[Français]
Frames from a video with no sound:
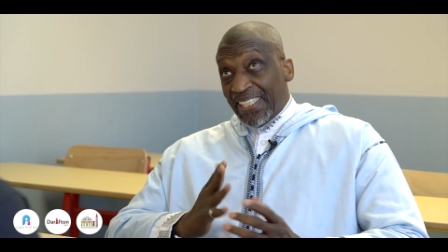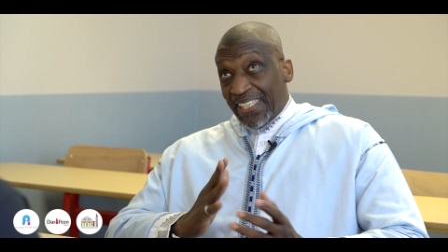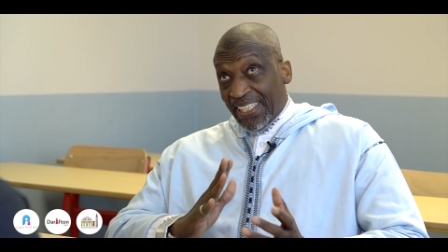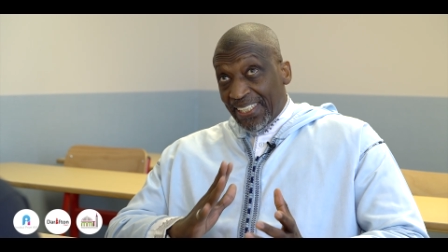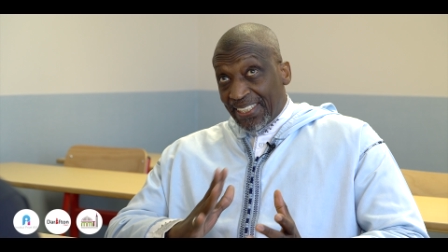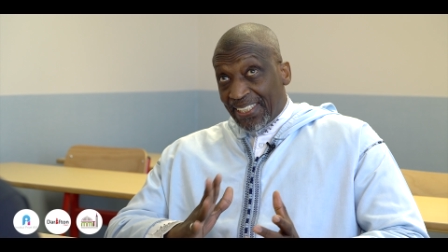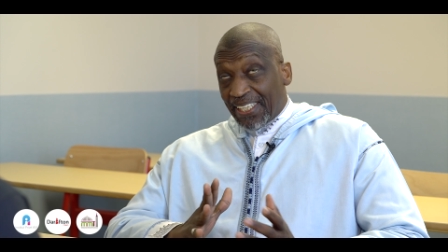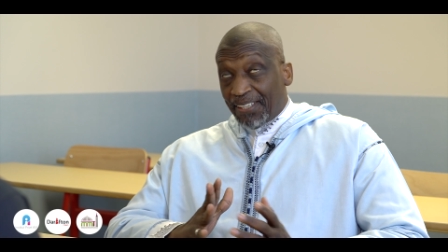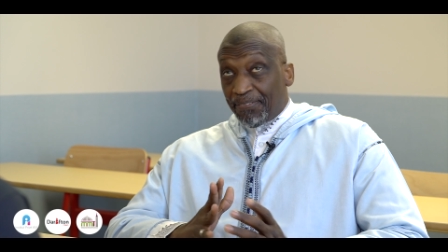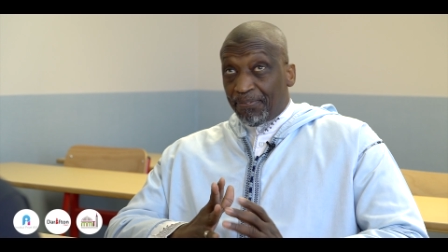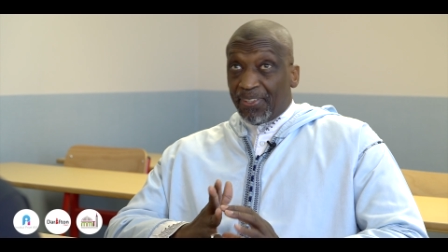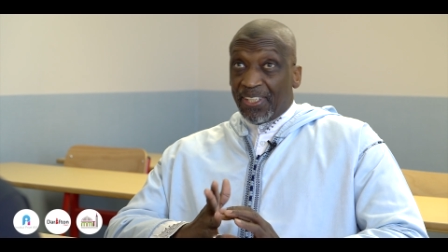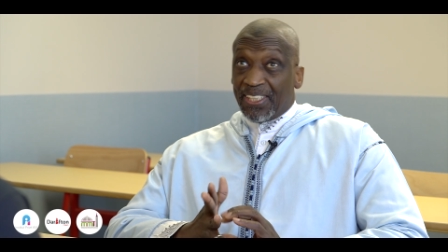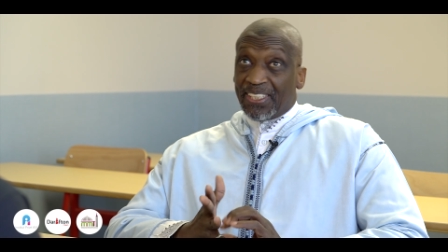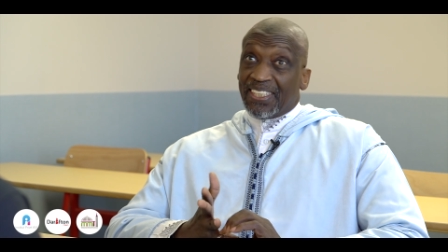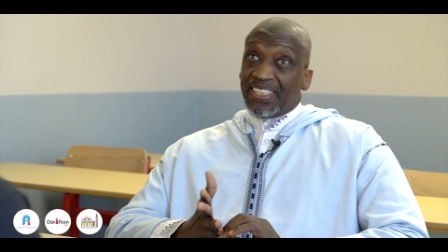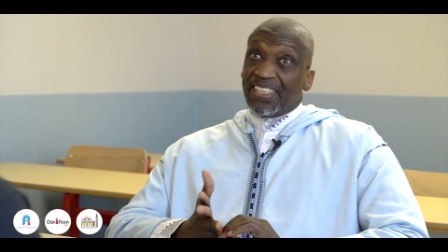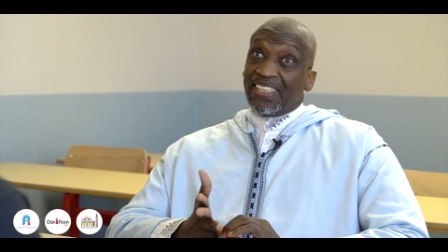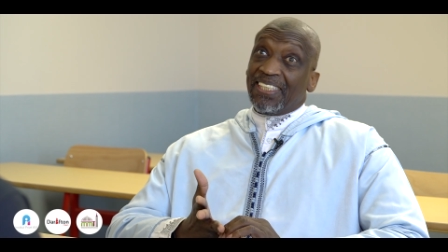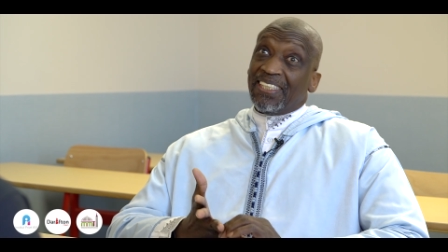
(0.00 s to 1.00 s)

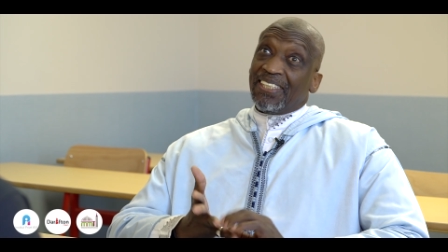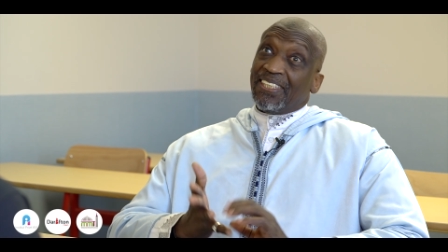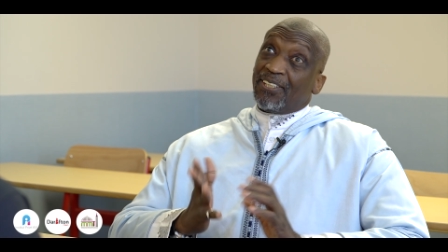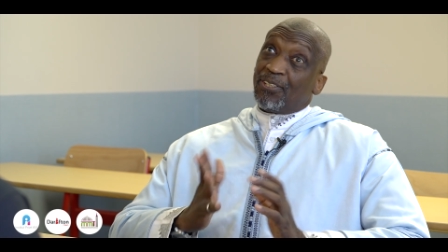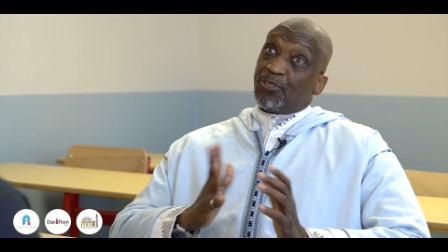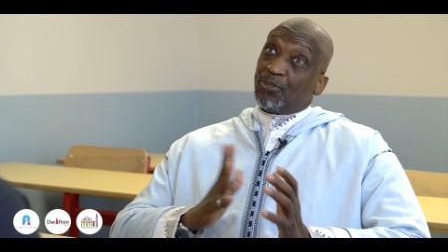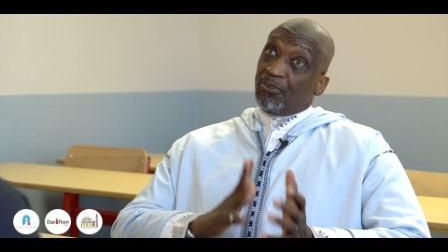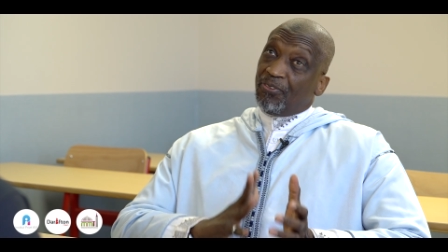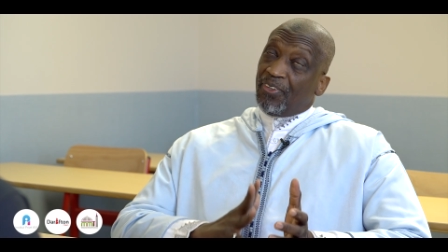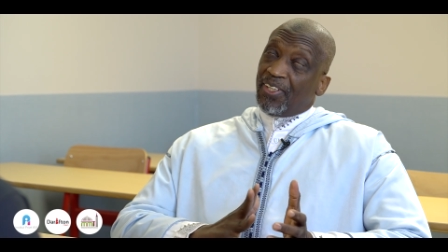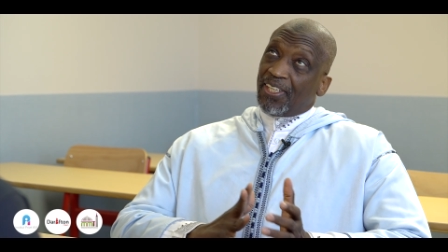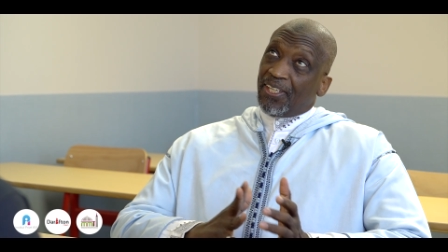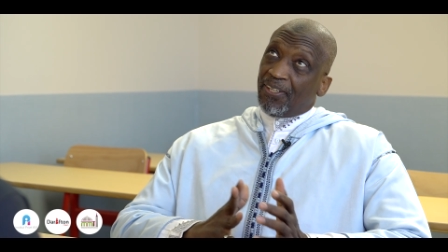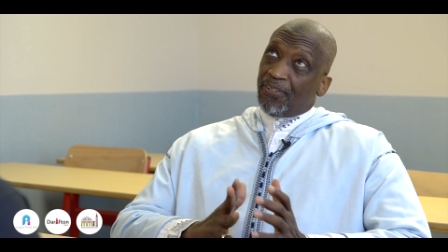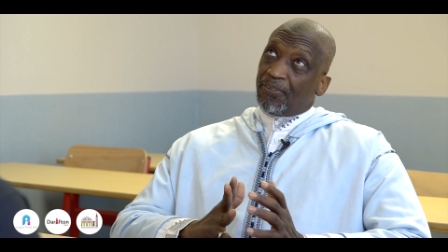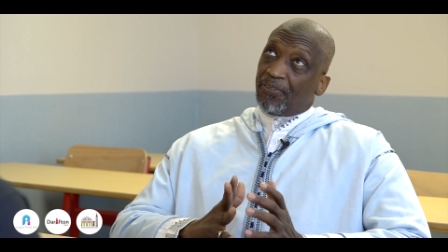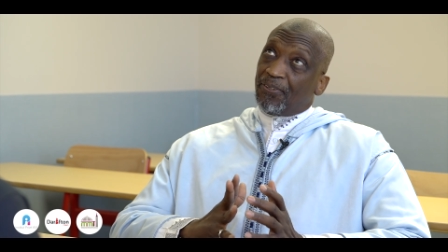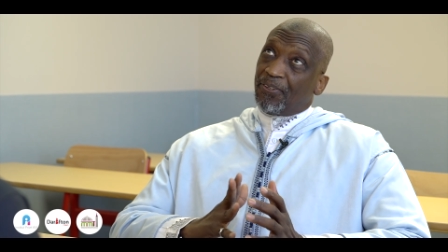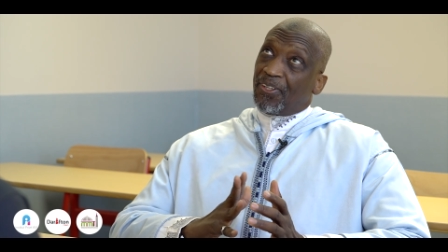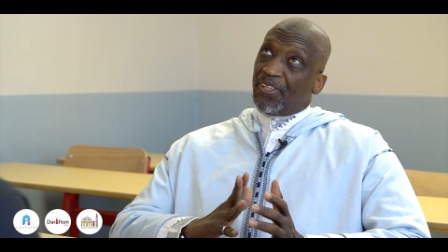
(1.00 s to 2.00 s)
interprètent, souvent dans
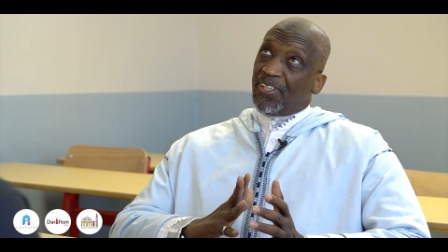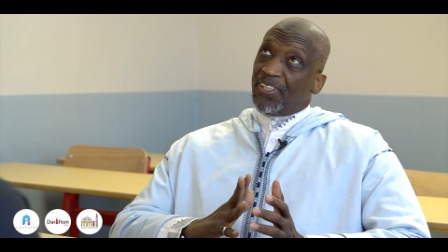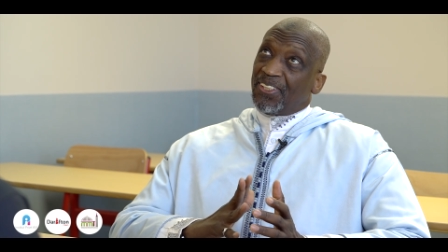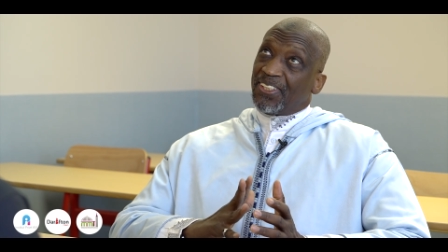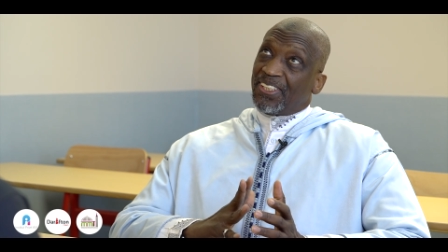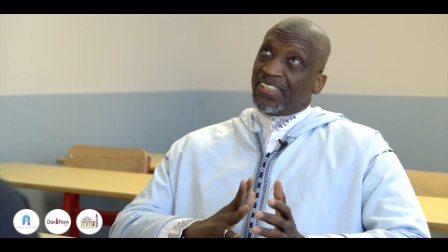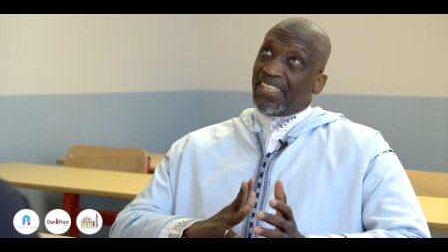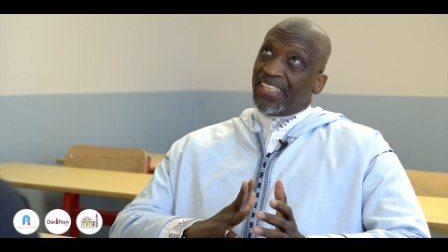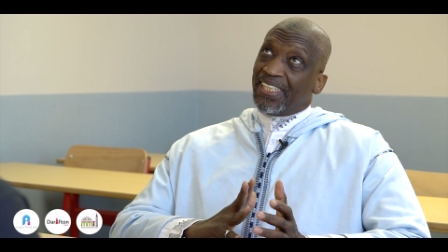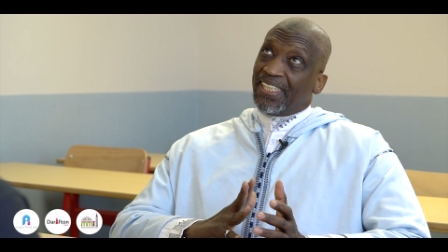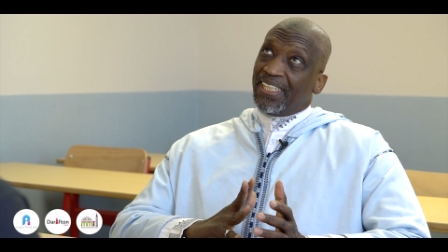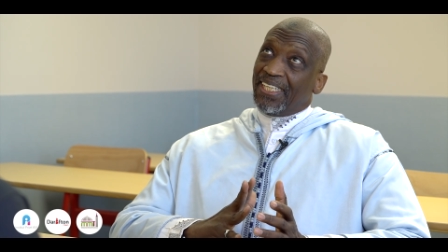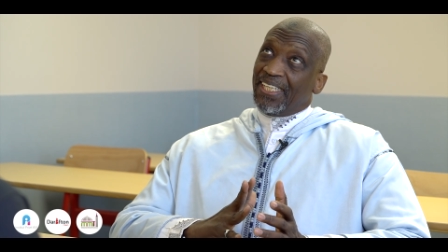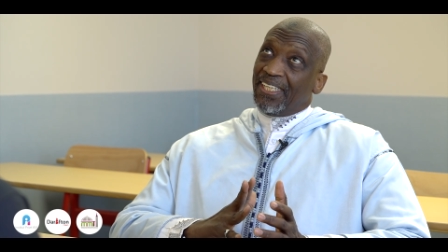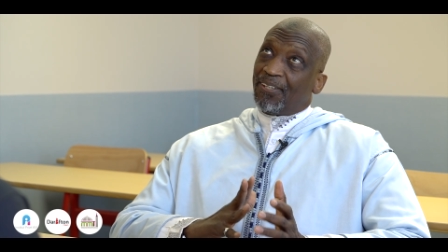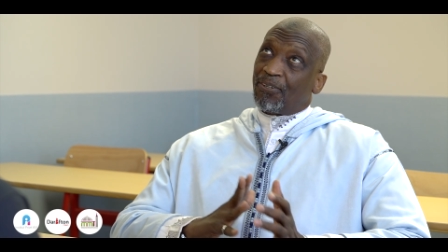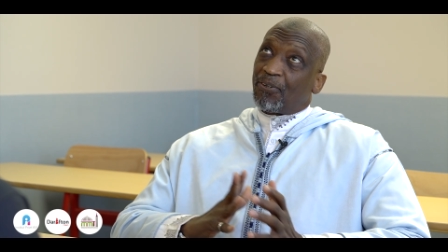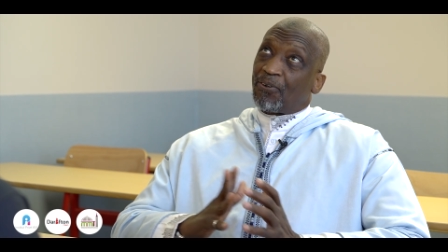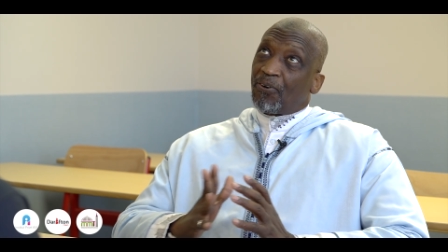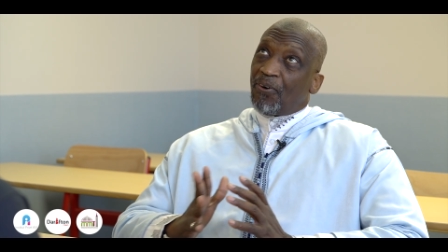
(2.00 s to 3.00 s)
le Coran, ceux
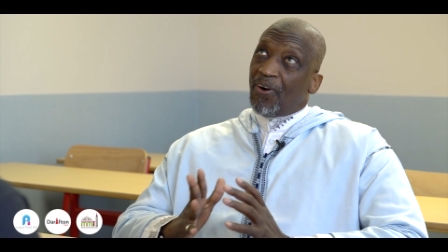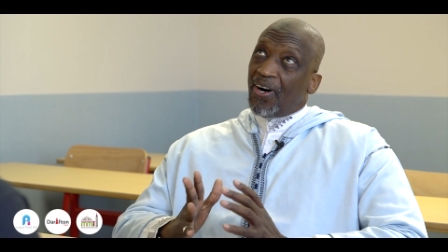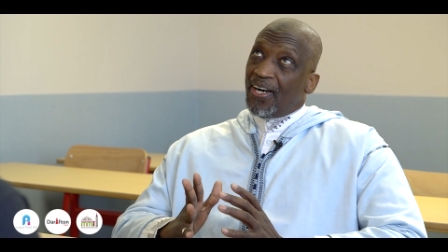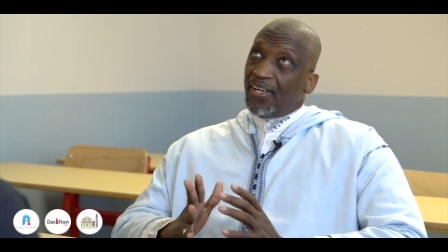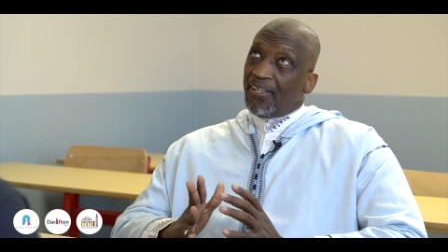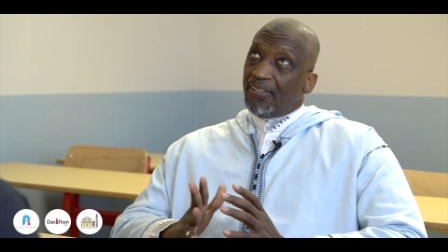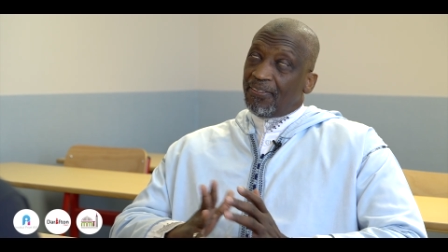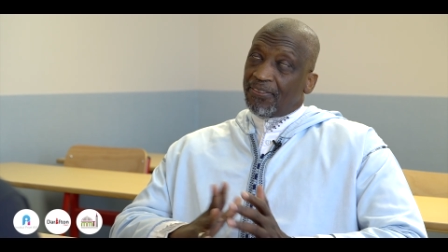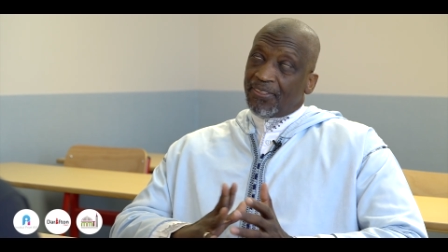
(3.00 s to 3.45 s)
qui croient,